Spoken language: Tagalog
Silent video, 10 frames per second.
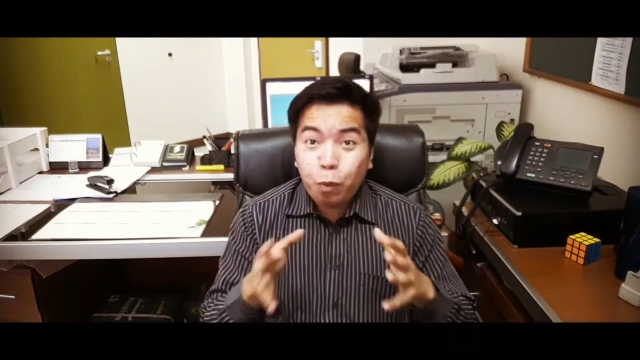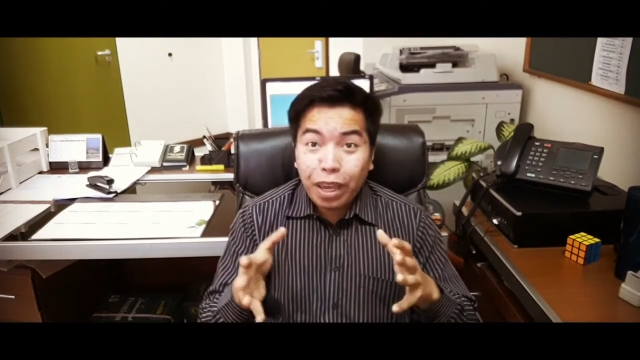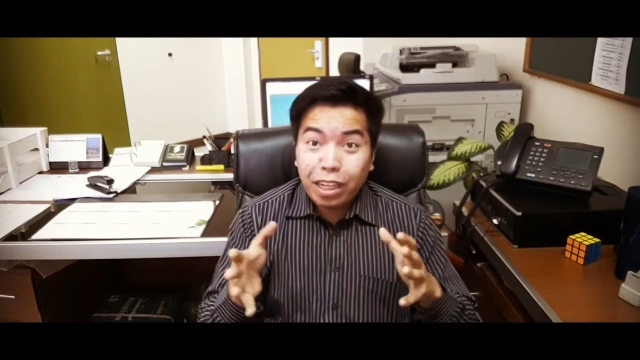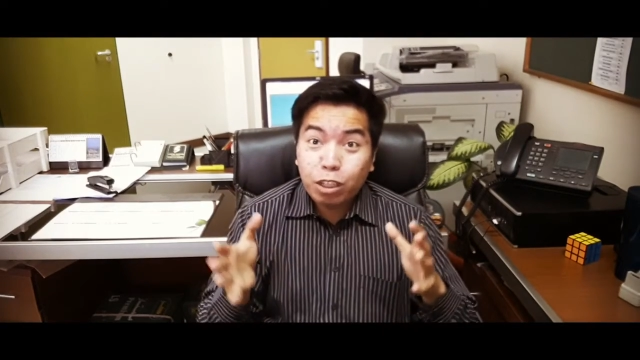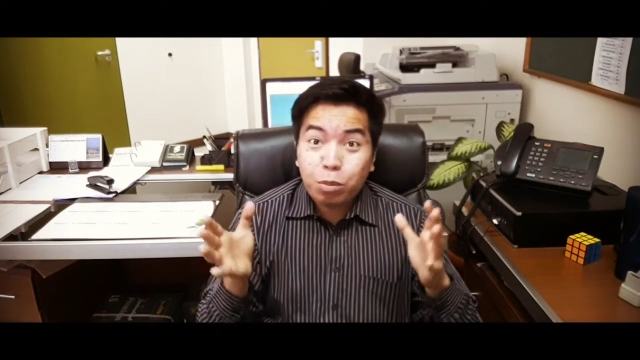
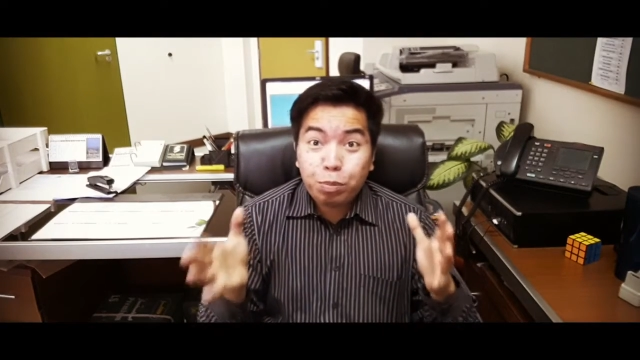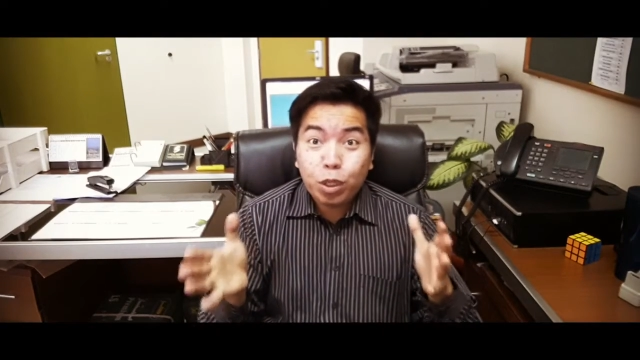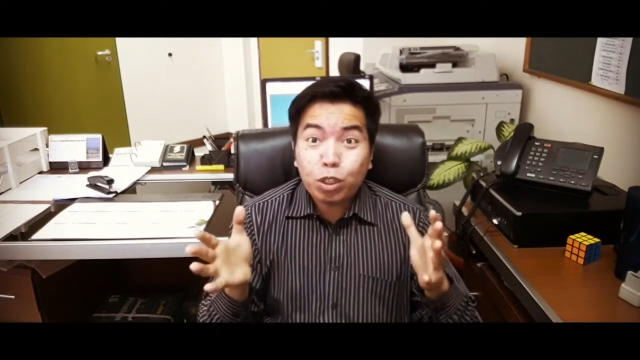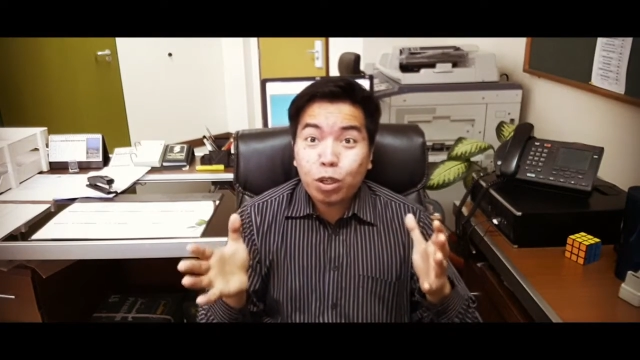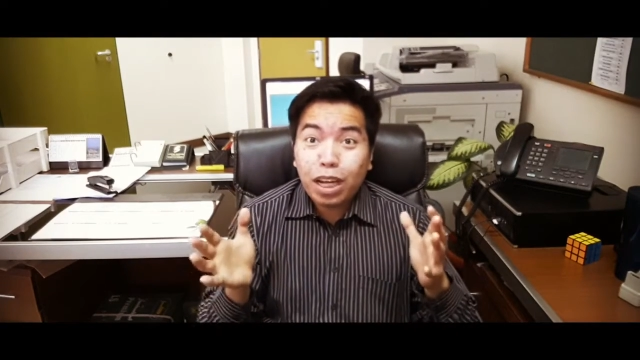Well, yung
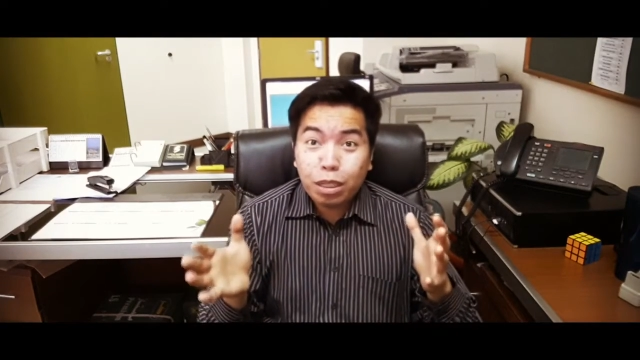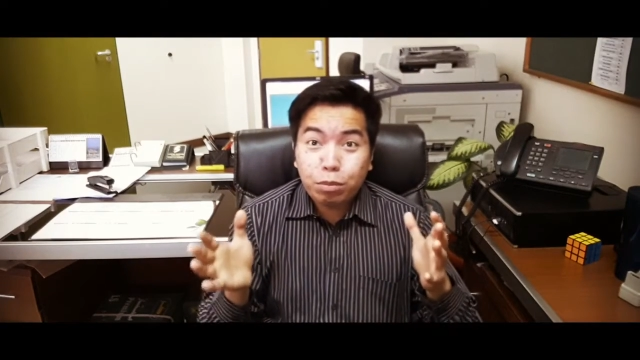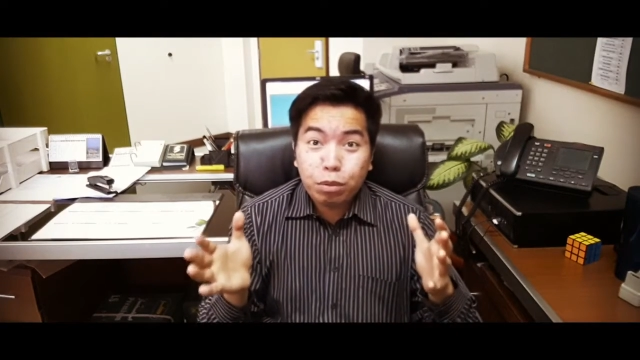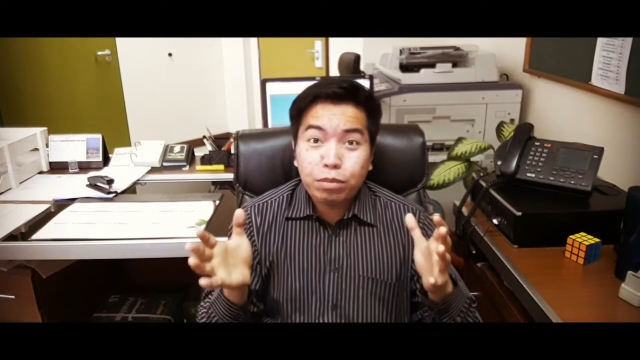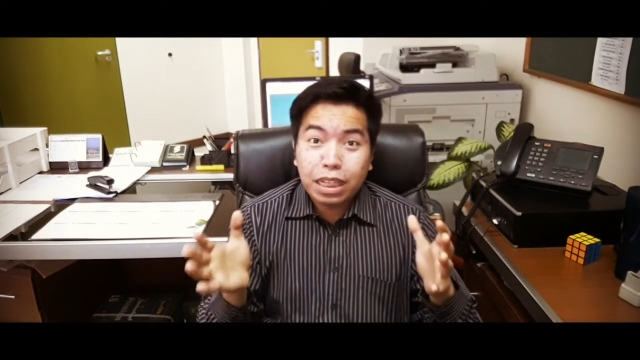photo
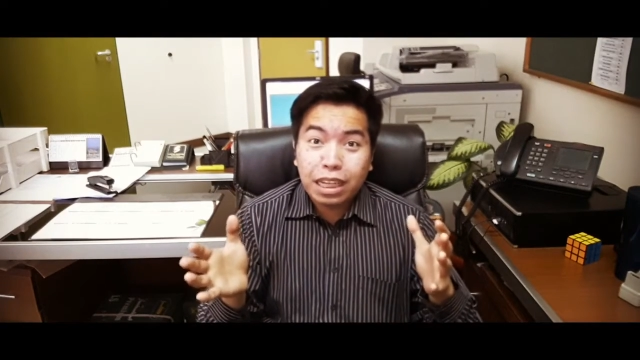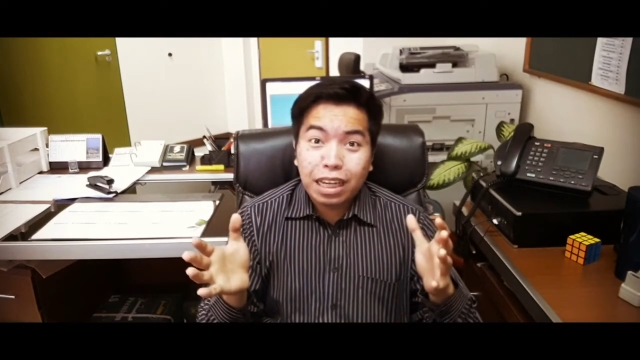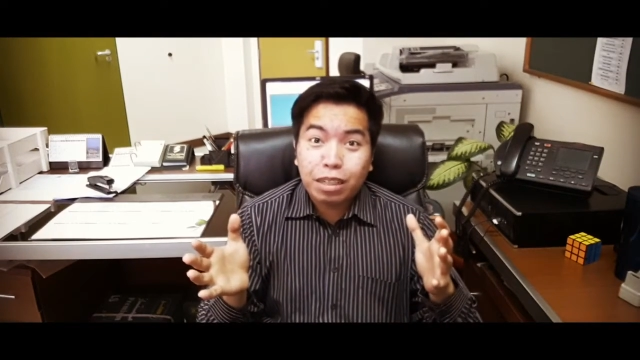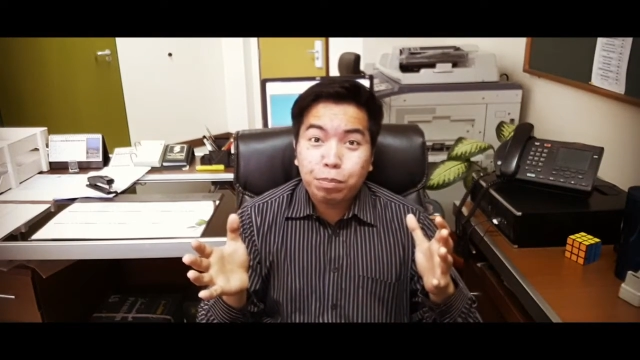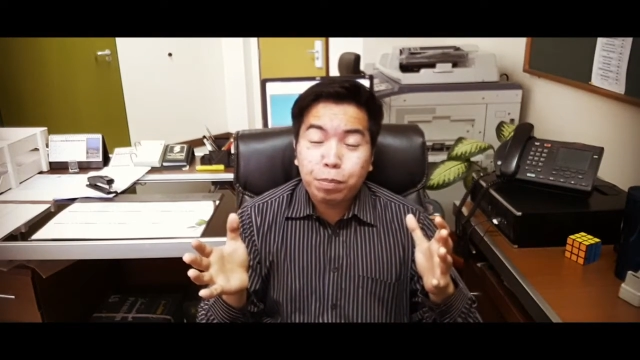album na
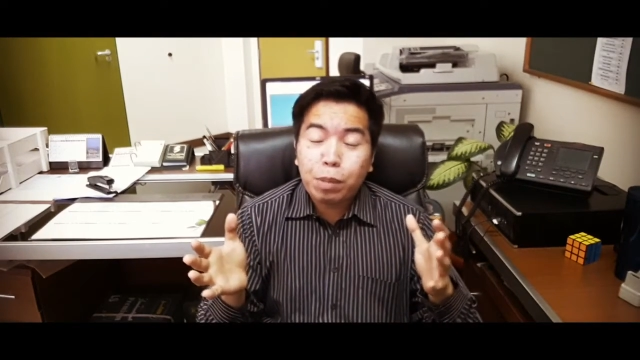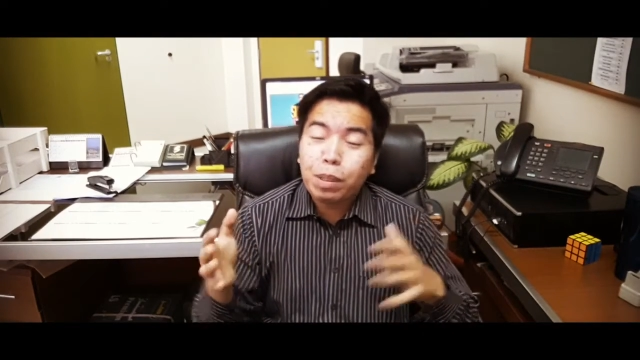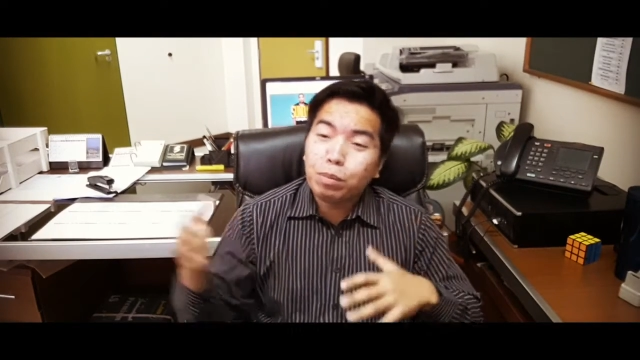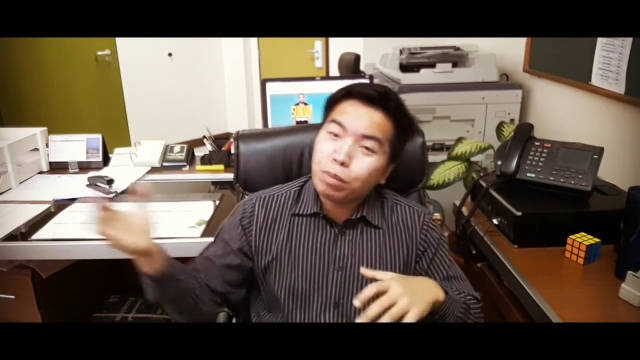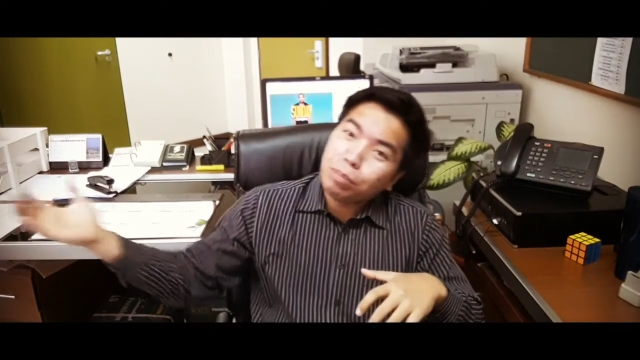yan, pag
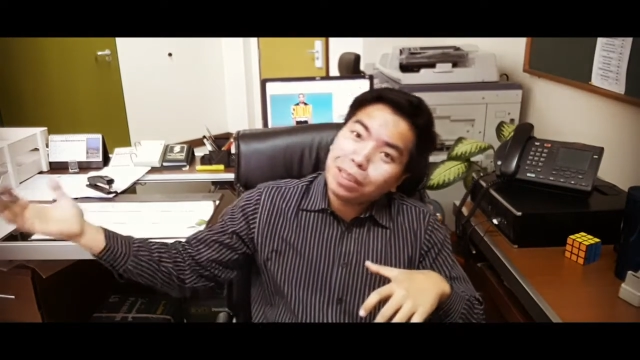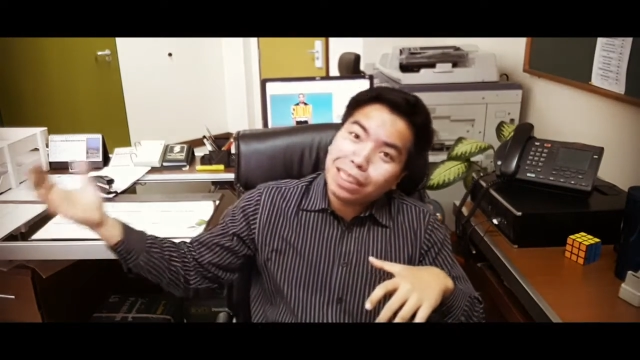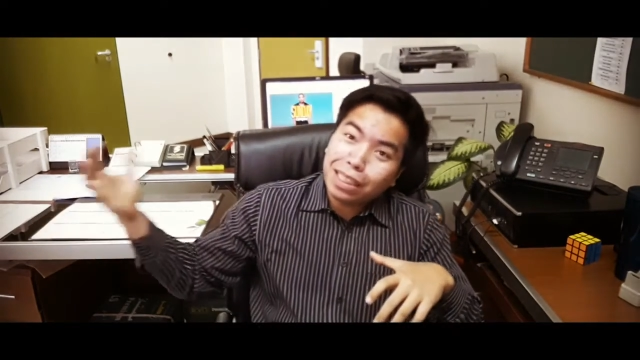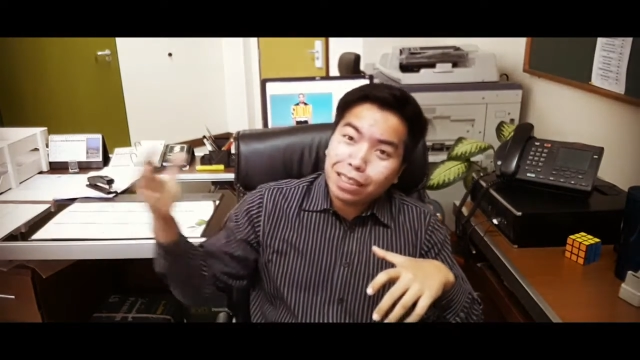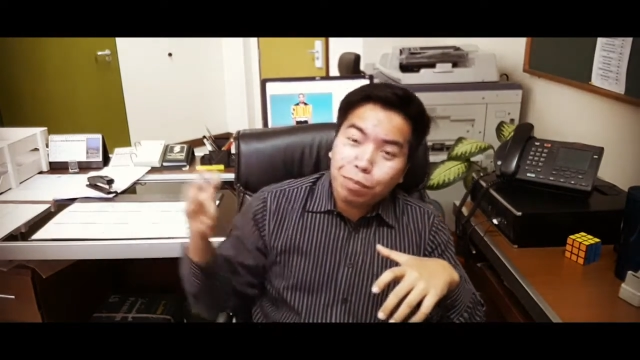may
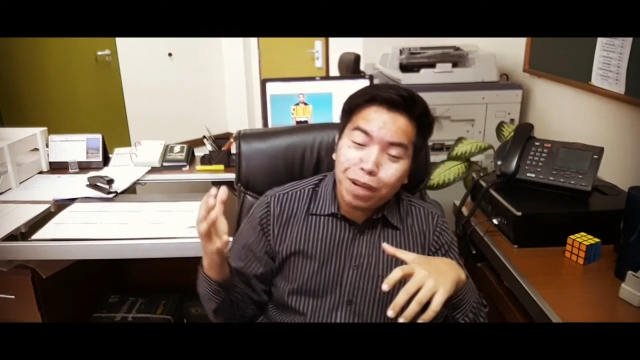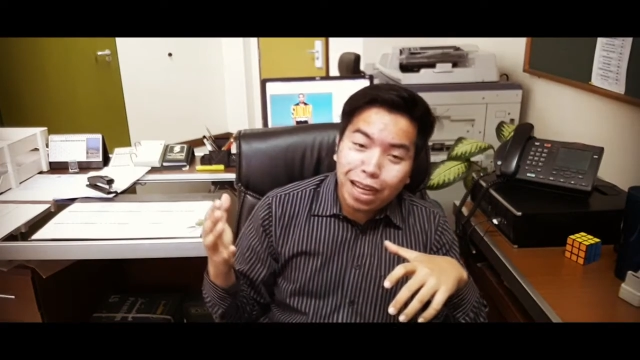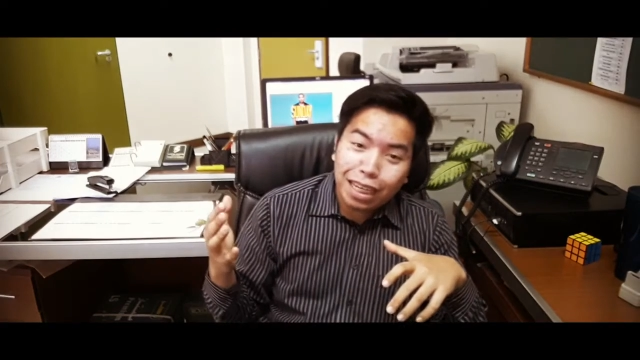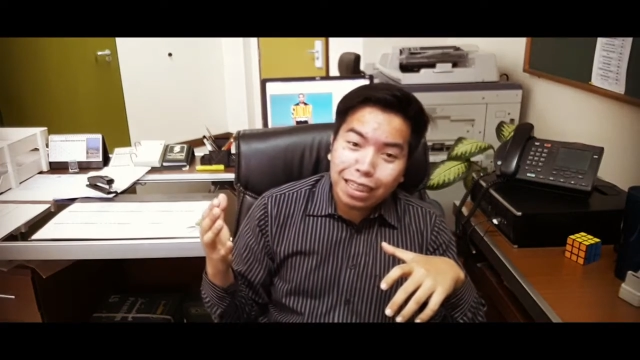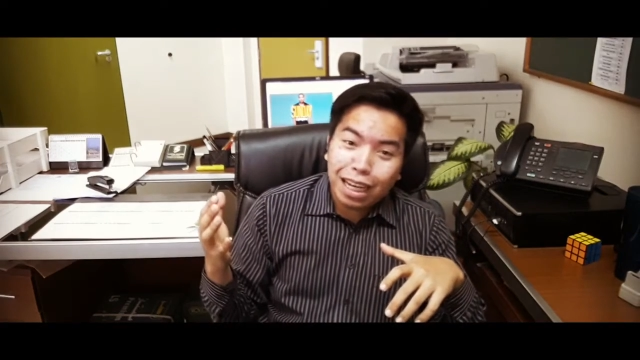bumibisita sa
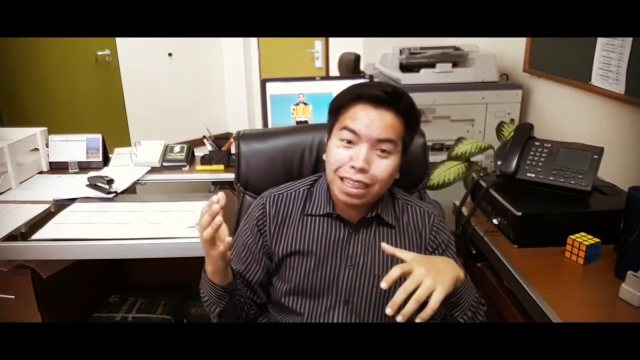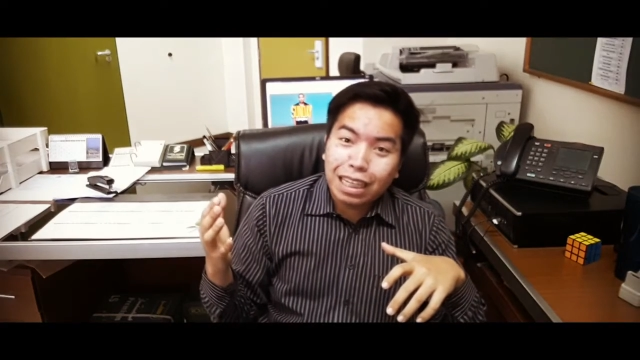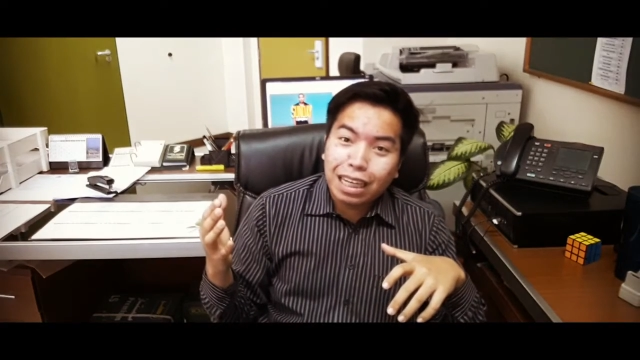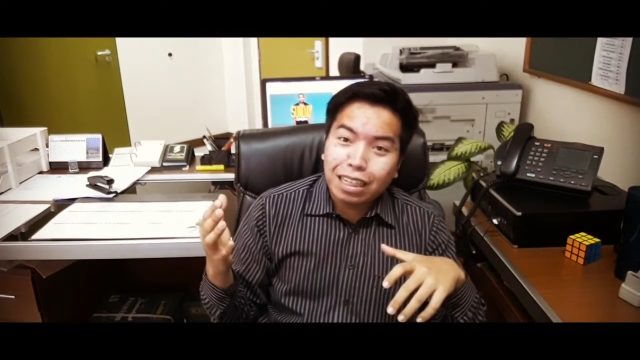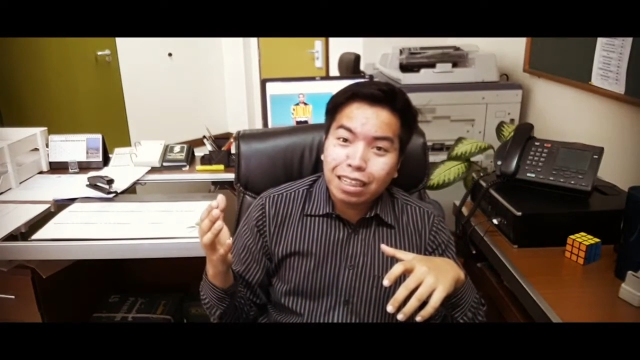bahay
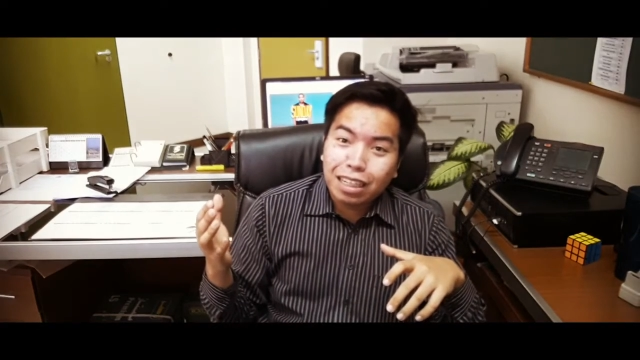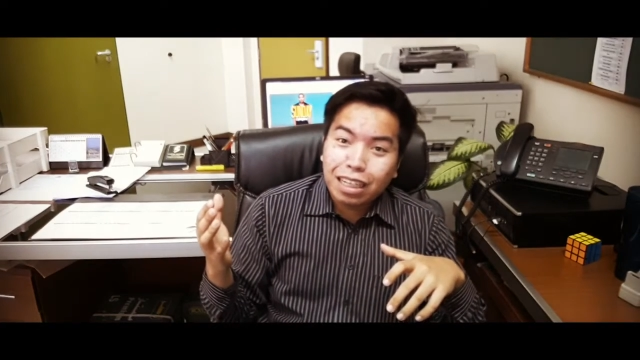natin,